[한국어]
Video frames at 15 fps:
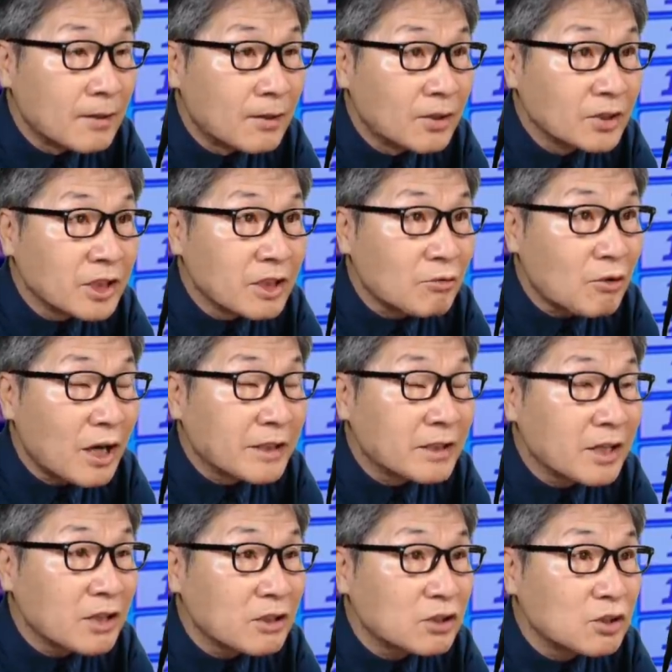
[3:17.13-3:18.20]
어제
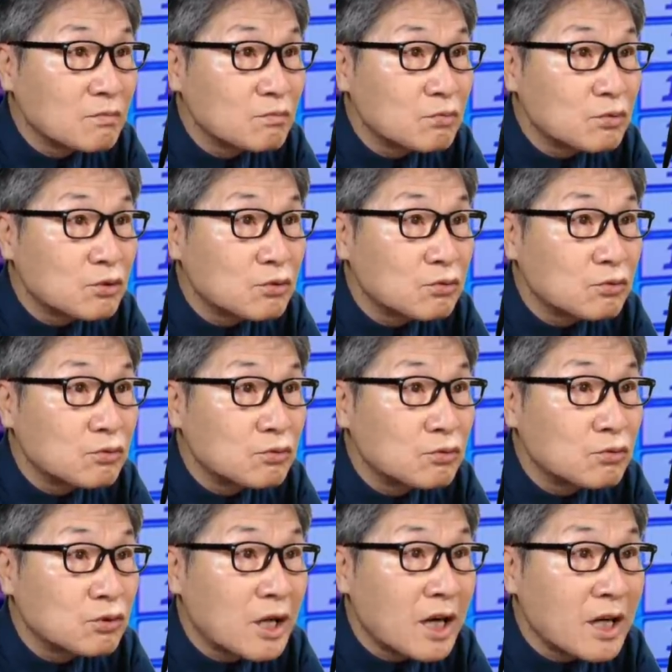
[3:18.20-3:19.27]
관객
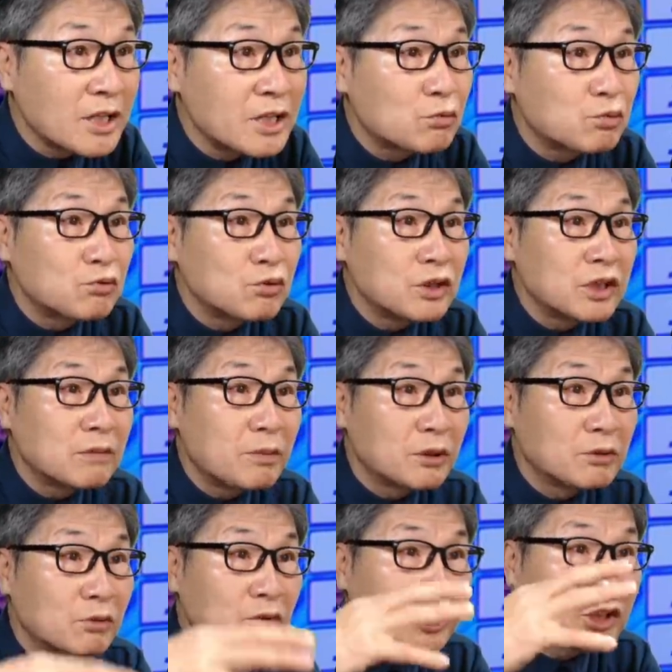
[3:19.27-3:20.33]
점수가 이 순위를
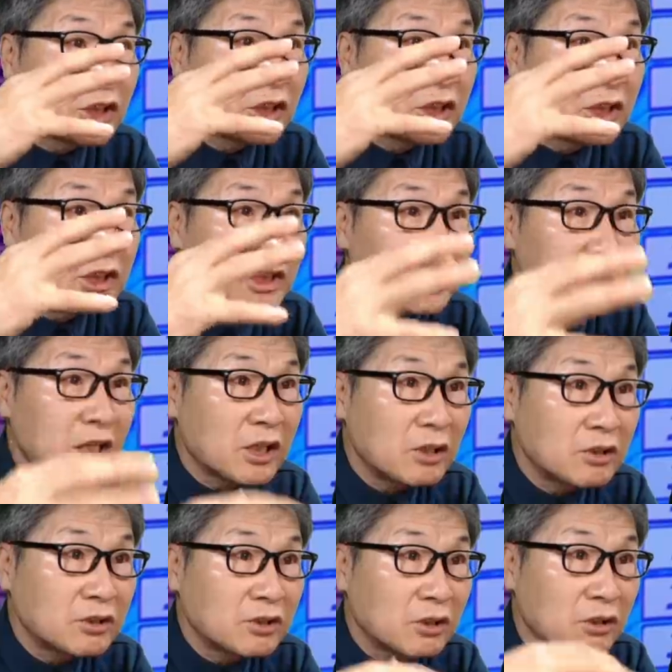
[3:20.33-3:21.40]
변동시키는데
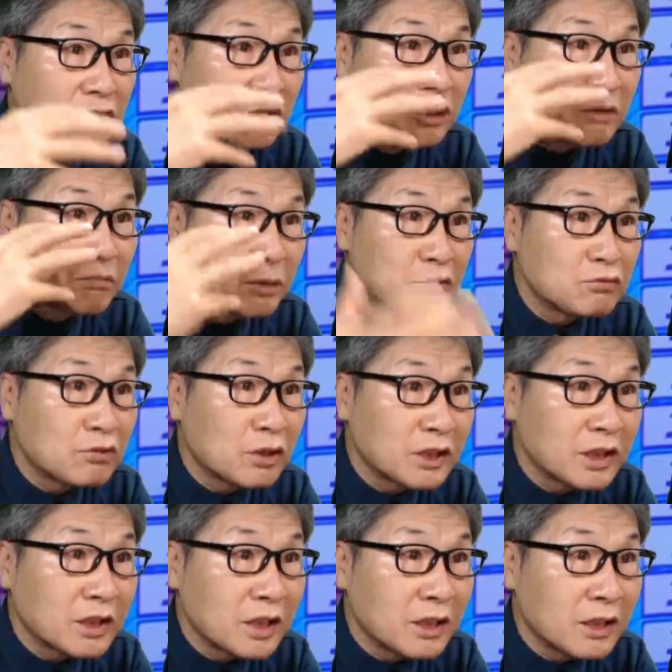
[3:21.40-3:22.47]
결정적인 변수가
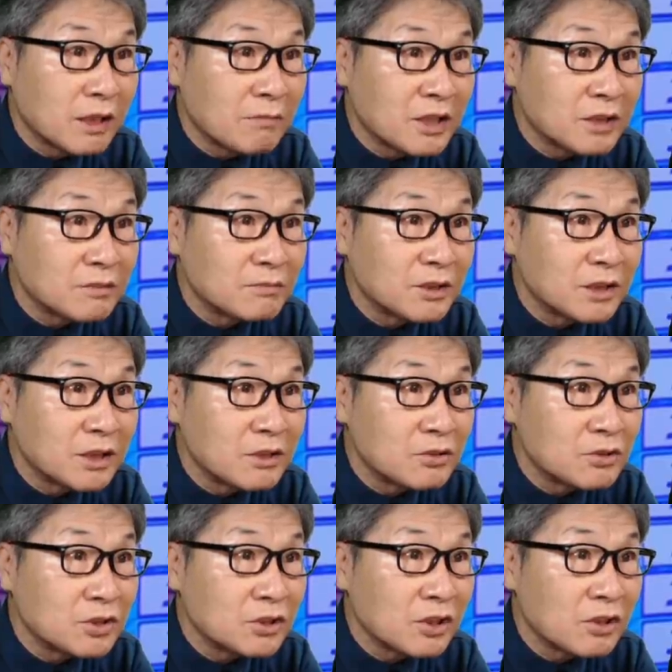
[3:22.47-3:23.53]
됐다 이렇게 말씀을 드릴
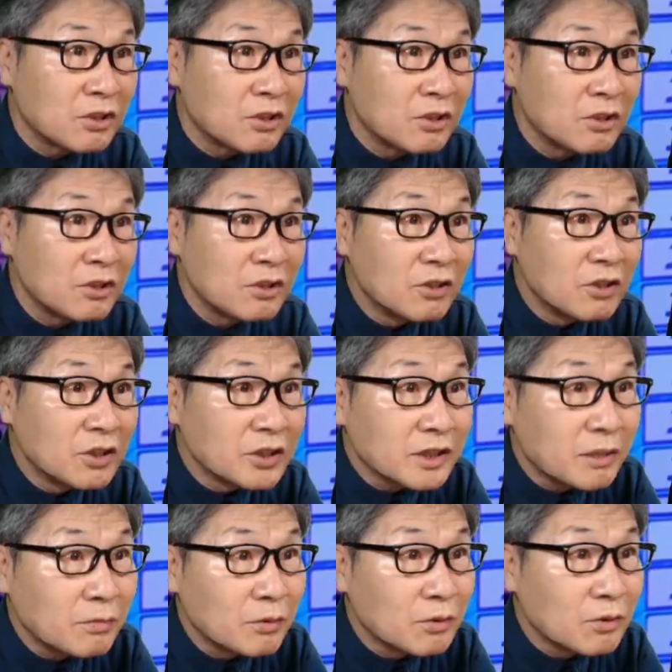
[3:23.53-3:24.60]
수 있어요.
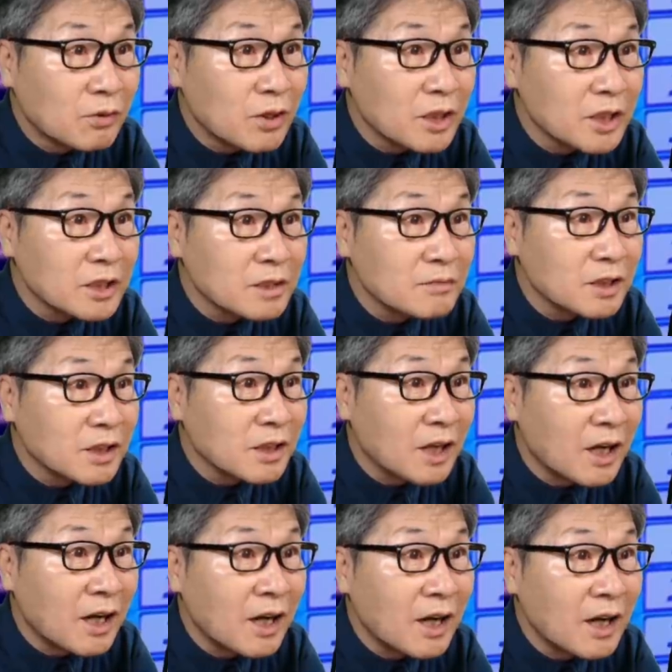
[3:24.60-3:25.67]
자 보도록
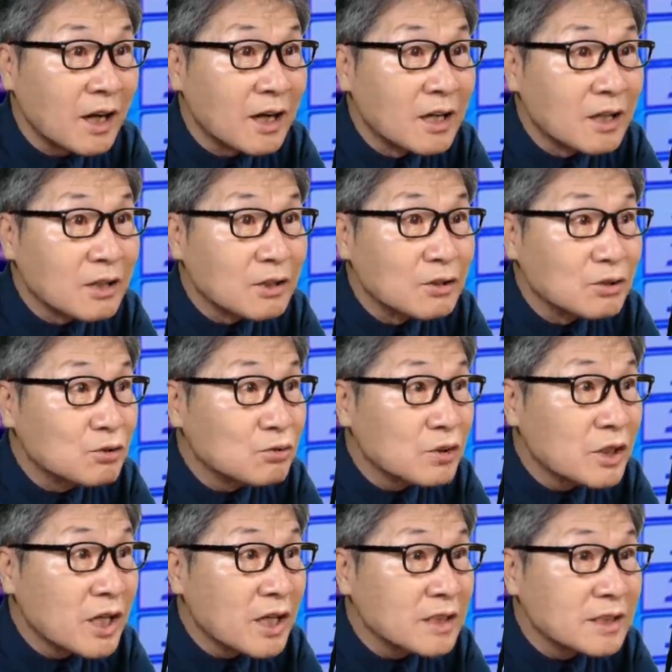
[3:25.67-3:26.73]
하겠습니다. 그
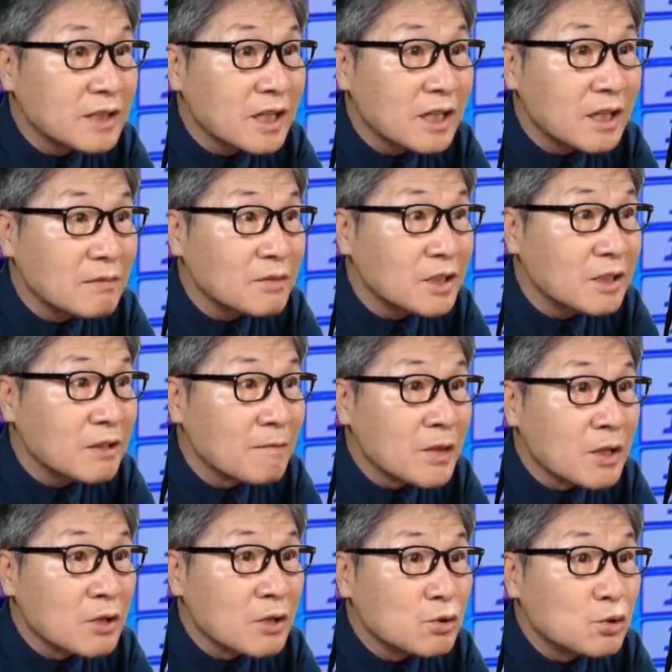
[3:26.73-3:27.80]
중에 한 사람이
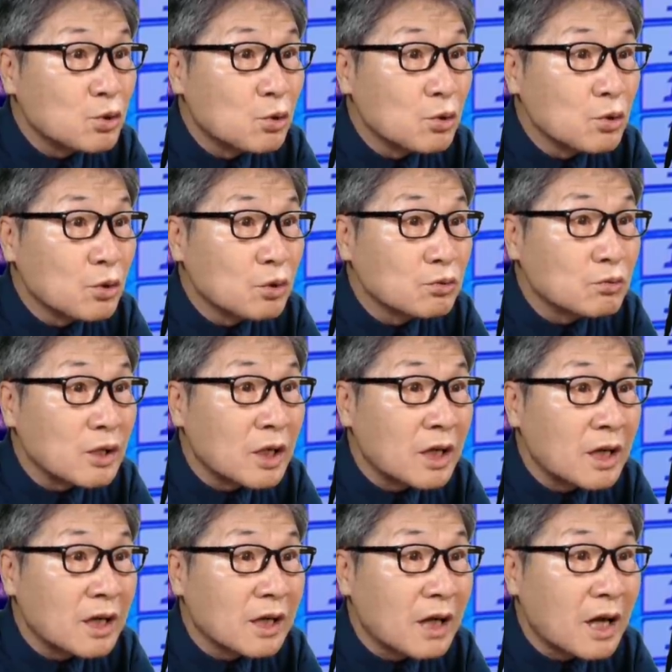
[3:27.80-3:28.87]

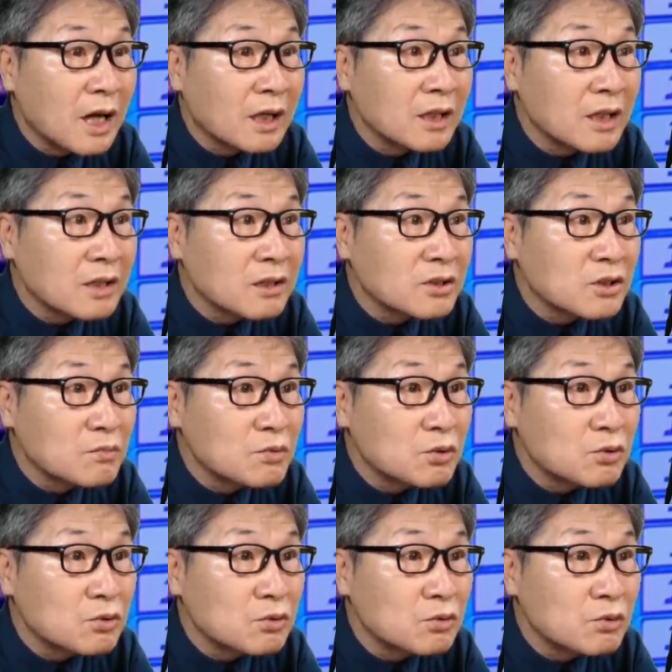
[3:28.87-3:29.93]
조현우가 관객
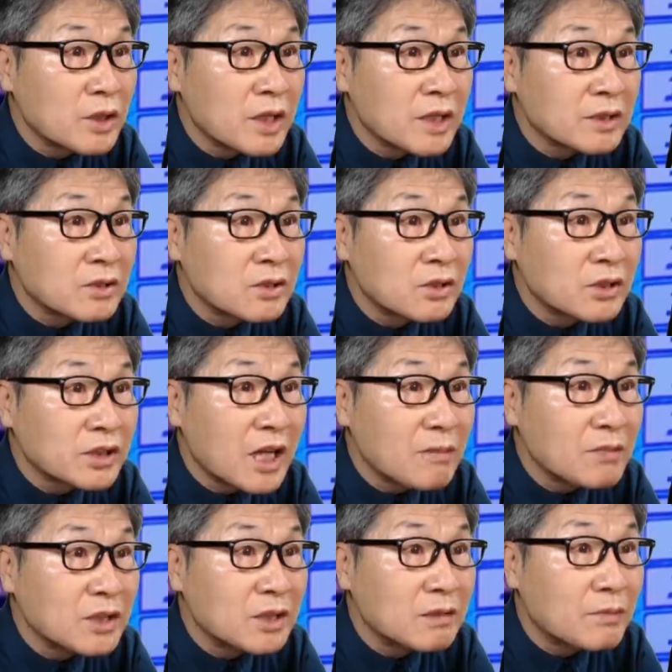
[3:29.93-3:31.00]
점수에서
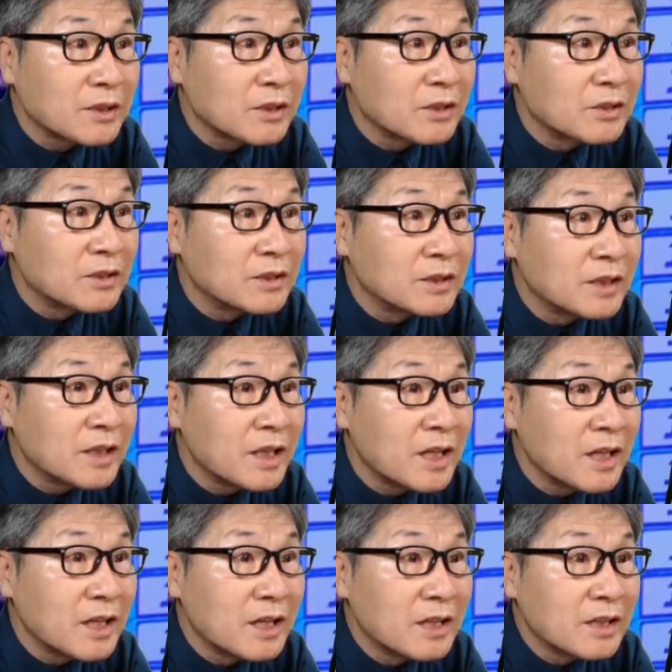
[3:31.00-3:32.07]
3위를
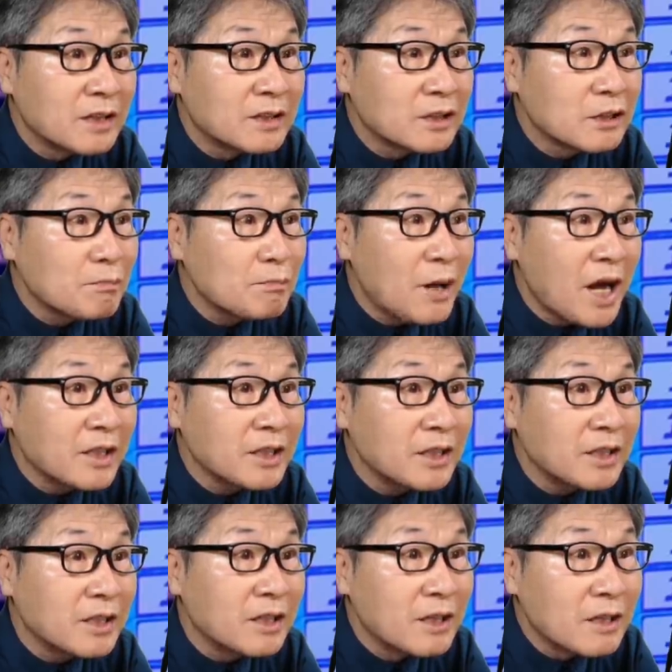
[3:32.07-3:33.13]
받았는데 그래서
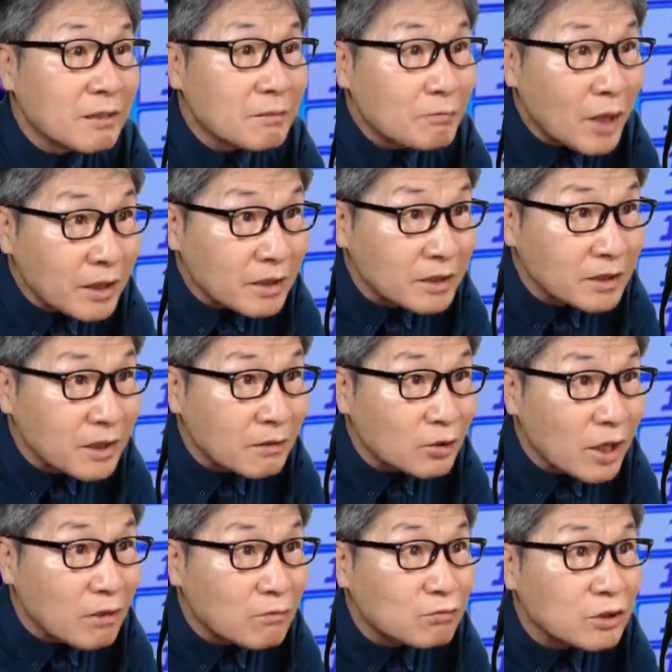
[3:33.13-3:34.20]
8위 8위 그대로
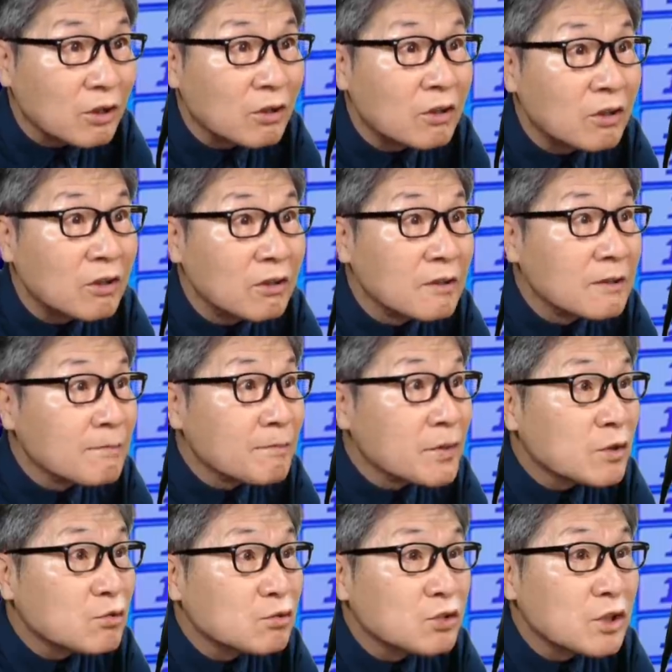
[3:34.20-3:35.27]
됐고요.
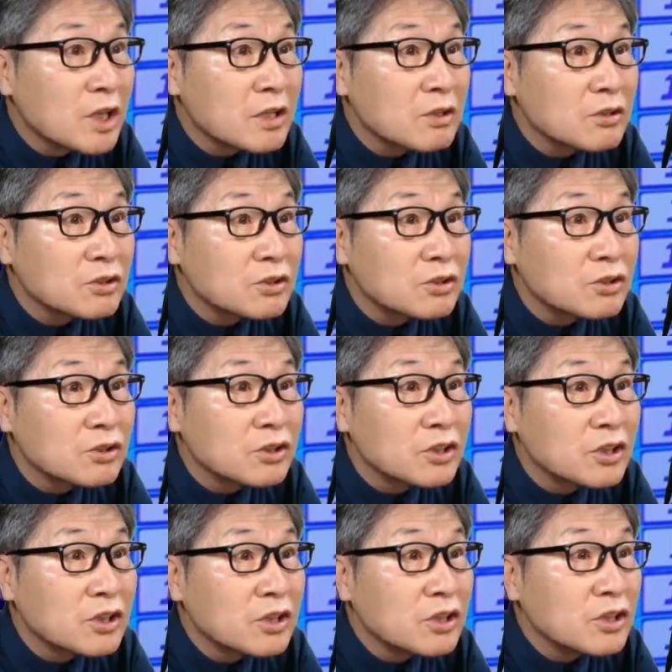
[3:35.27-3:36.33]
중요한
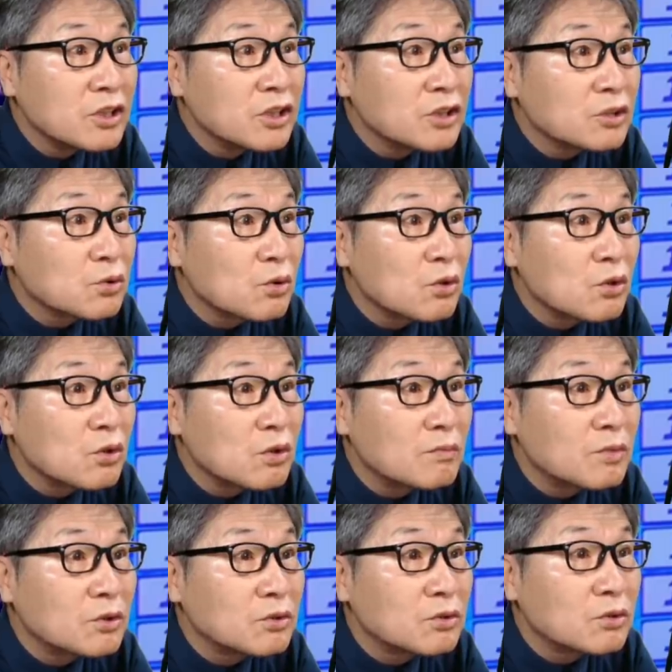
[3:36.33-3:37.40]
것은
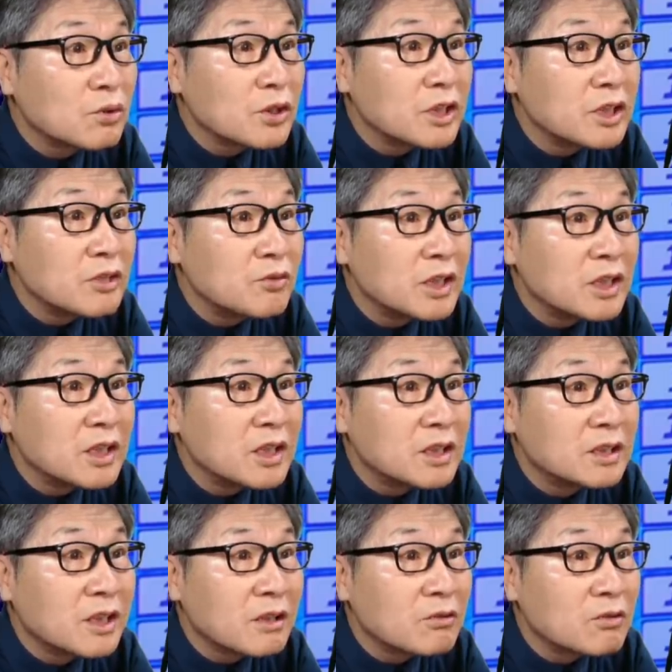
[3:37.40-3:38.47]
이솔로몬도 2위
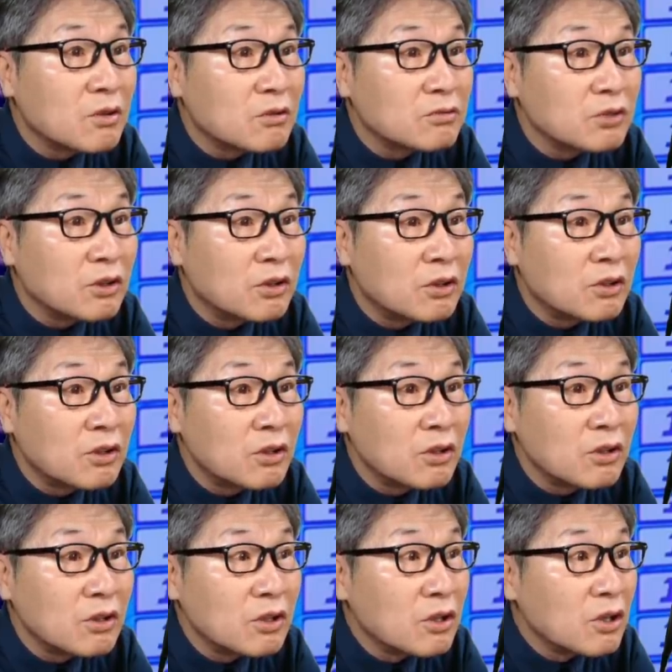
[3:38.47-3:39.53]
그대로였고요.